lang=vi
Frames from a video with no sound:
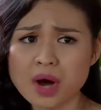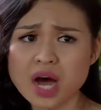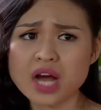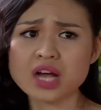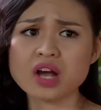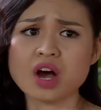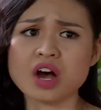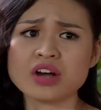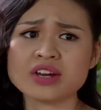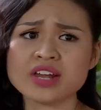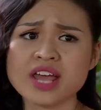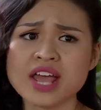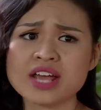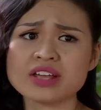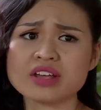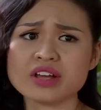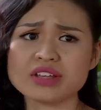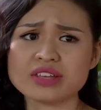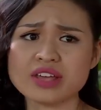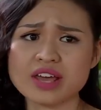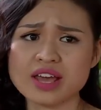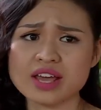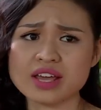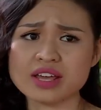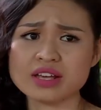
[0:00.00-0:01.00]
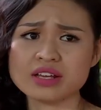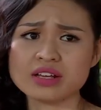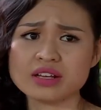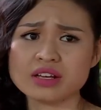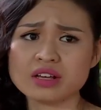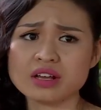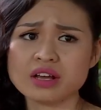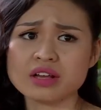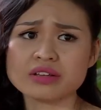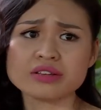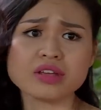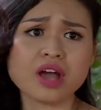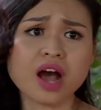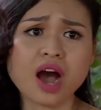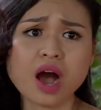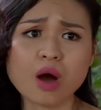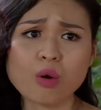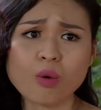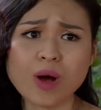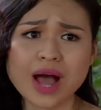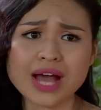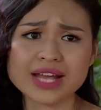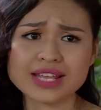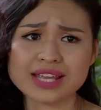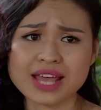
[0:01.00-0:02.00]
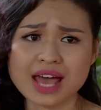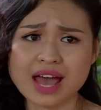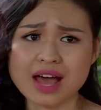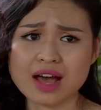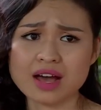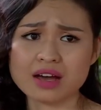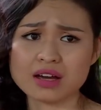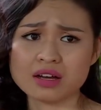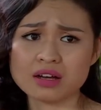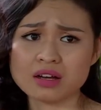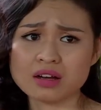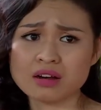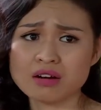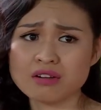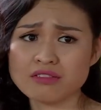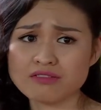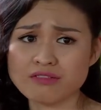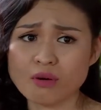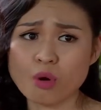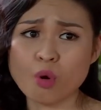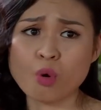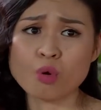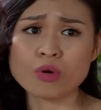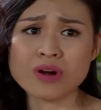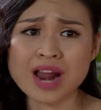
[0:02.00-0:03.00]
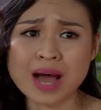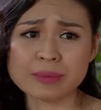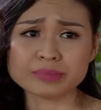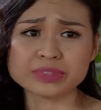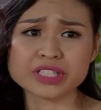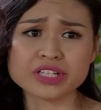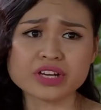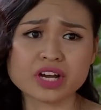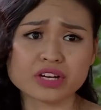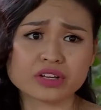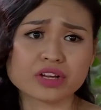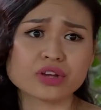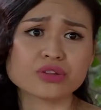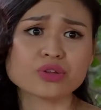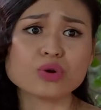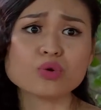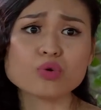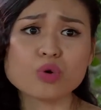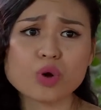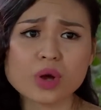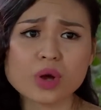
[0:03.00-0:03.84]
mới gọi điện cho chị nhờ qua nhà phụ làm sinh nhật cho chú